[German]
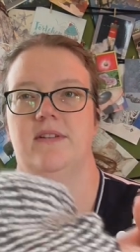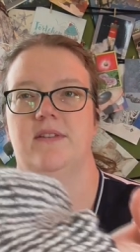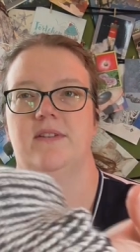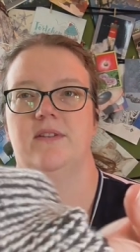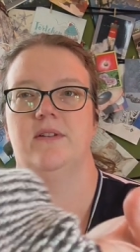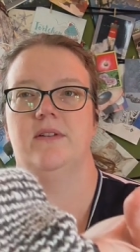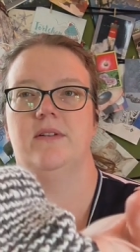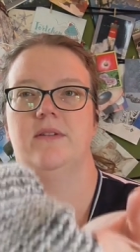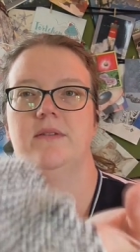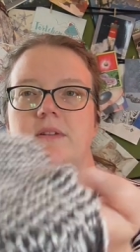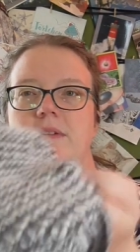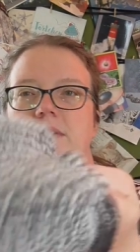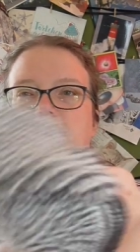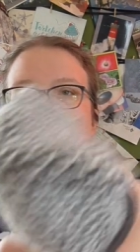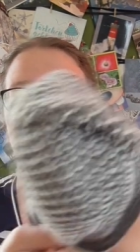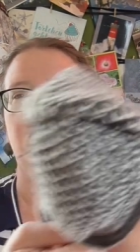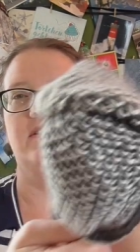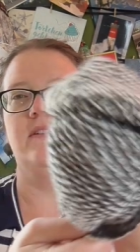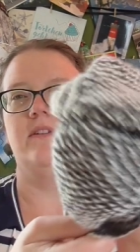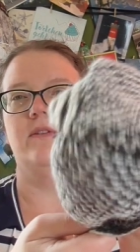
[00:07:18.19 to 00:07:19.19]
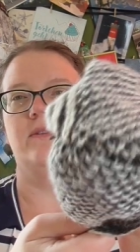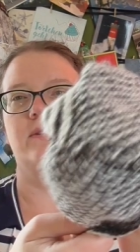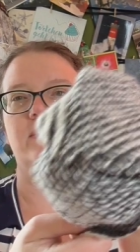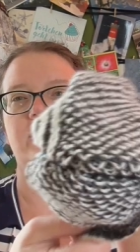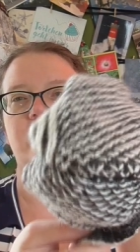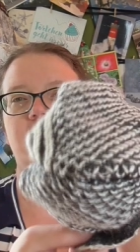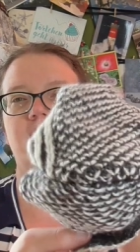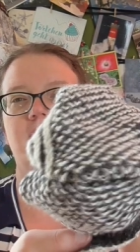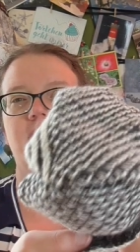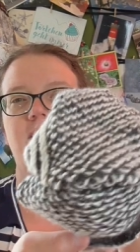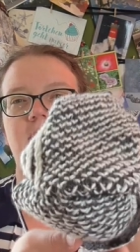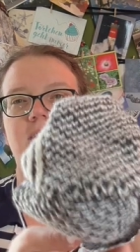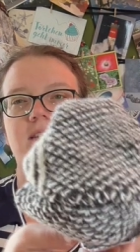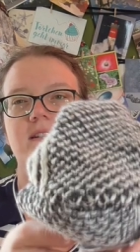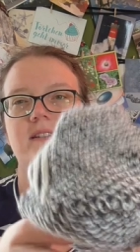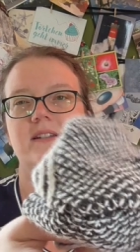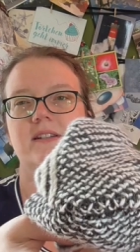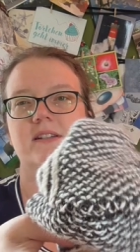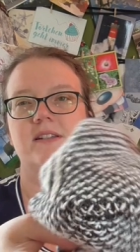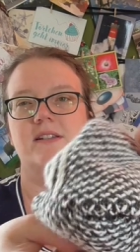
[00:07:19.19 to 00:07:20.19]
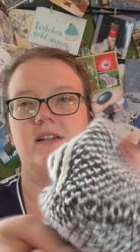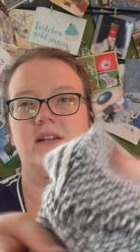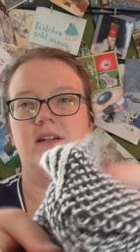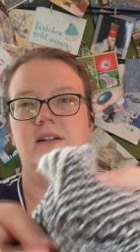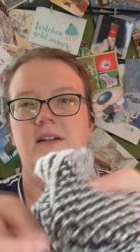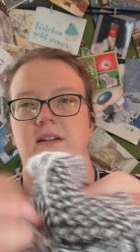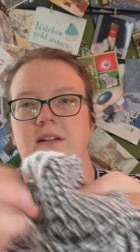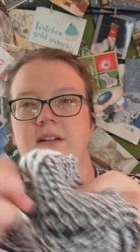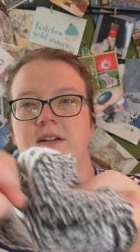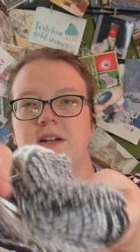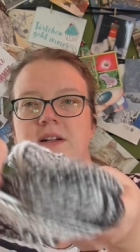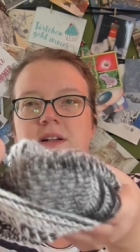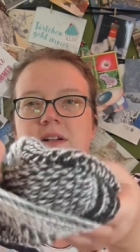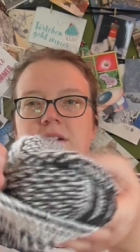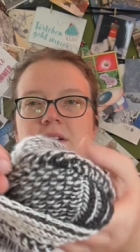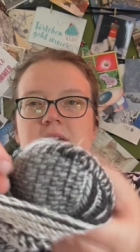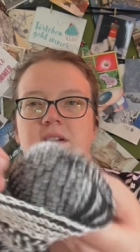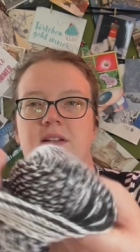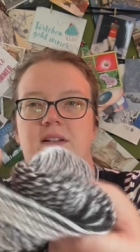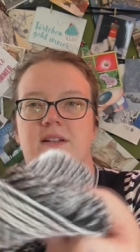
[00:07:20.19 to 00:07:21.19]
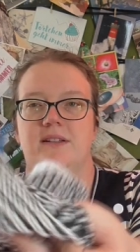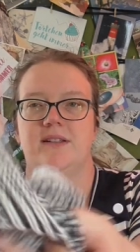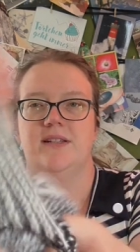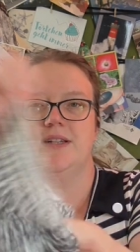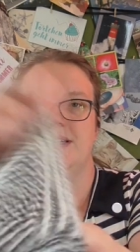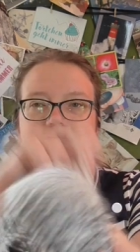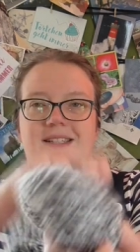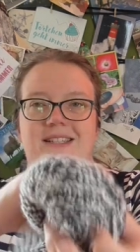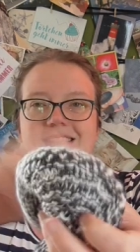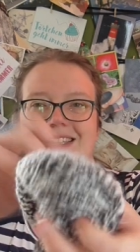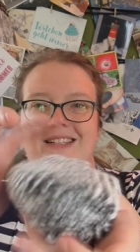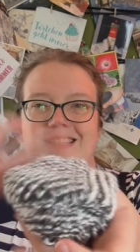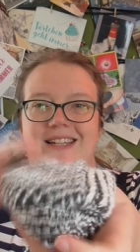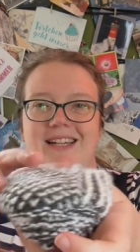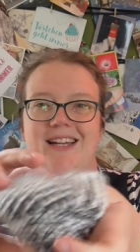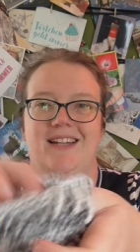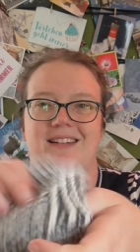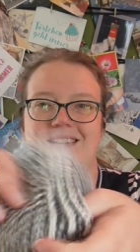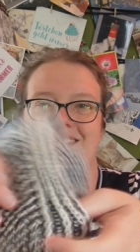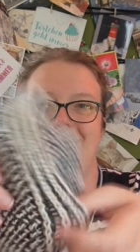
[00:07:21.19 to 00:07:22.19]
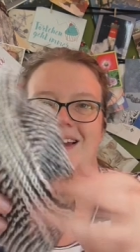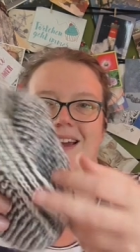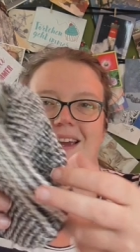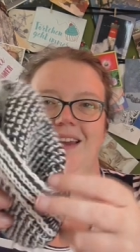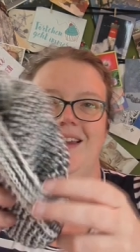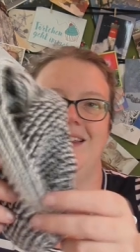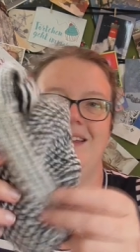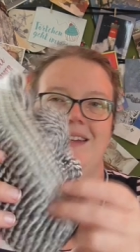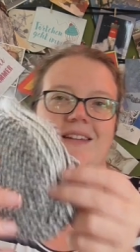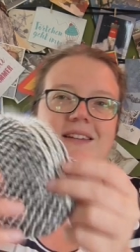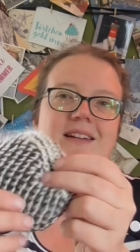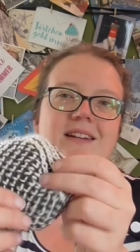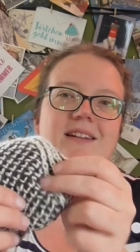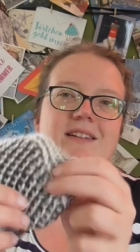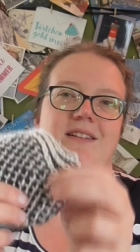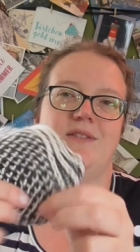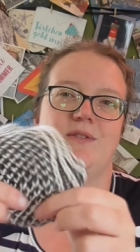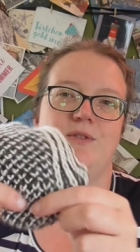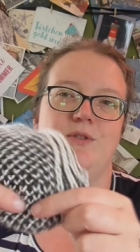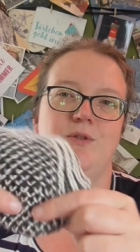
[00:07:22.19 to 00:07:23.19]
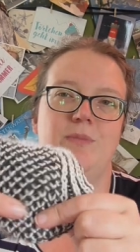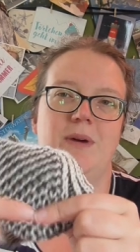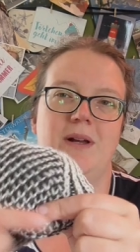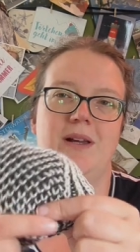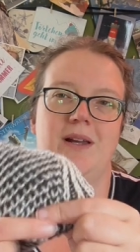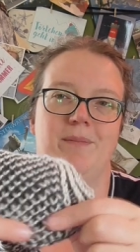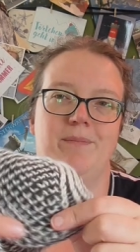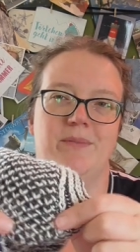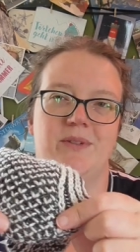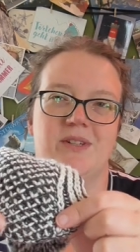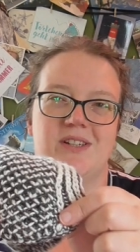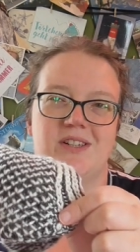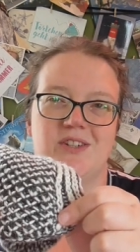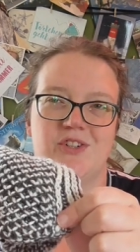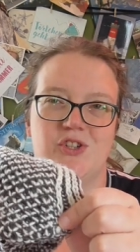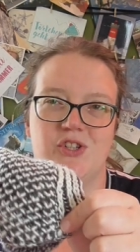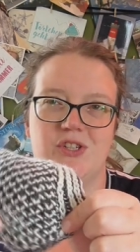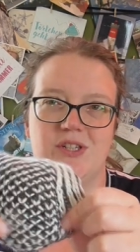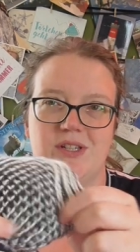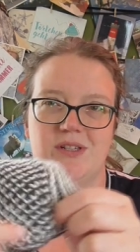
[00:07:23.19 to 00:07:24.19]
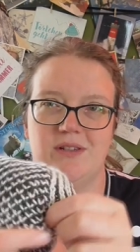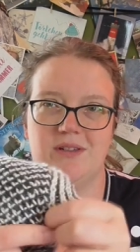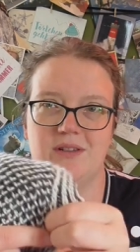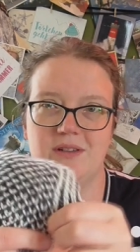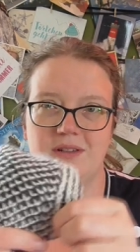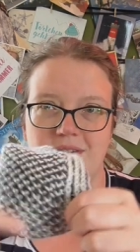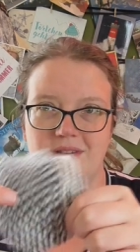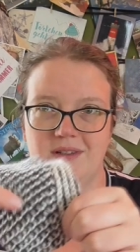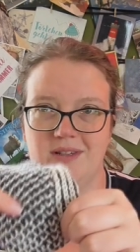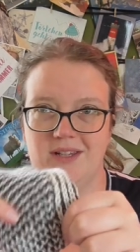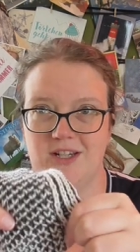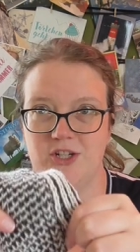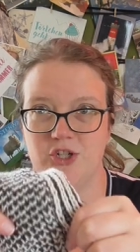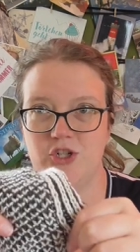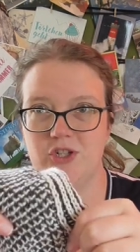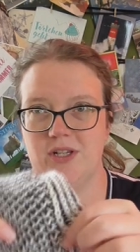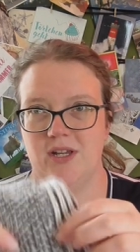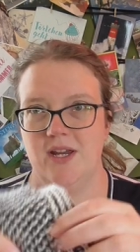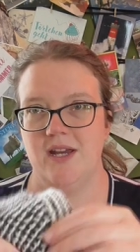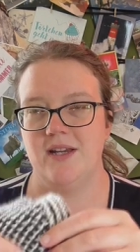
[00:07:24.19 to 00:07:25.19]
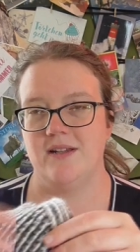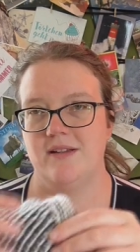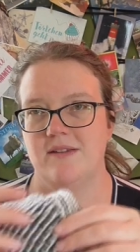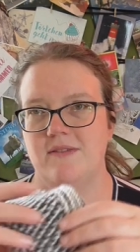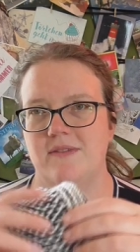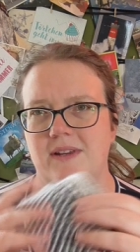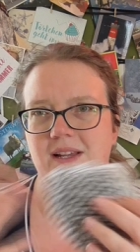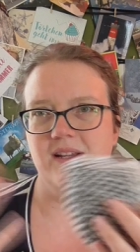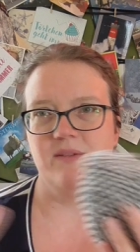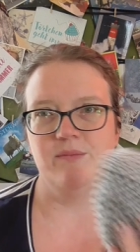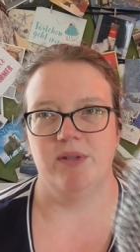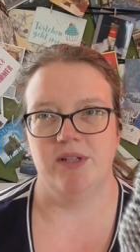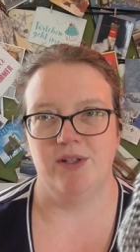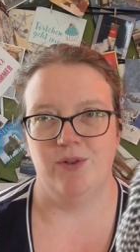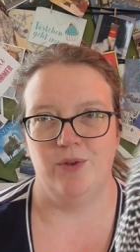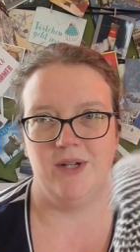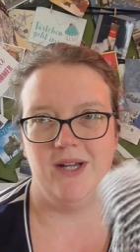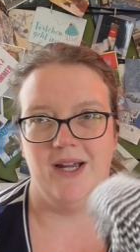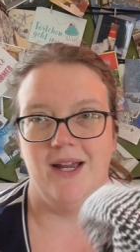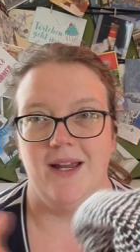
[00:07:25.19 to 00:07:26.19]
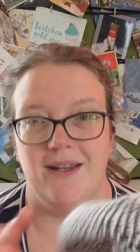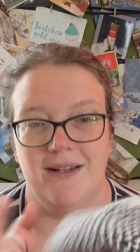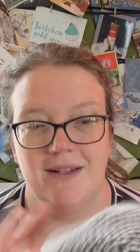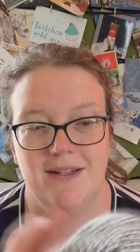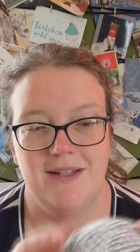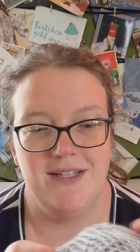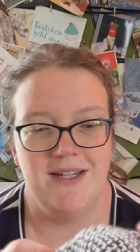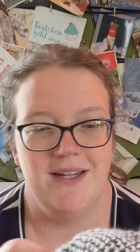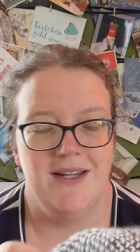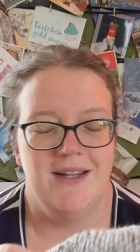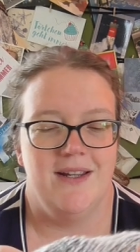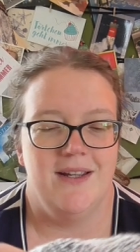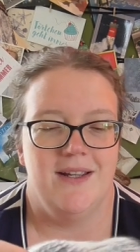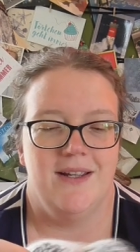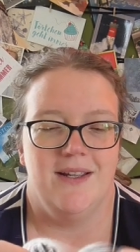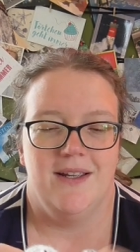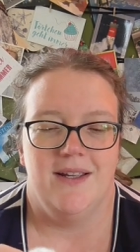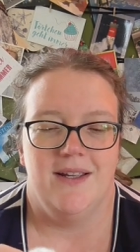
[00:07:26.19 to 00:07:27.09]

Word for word: Das jetzt, so ist die Innenansicht. Das heißt, der Teil hier, der ist überlappend gestrickt. Deswegen hat man auch eigentlich,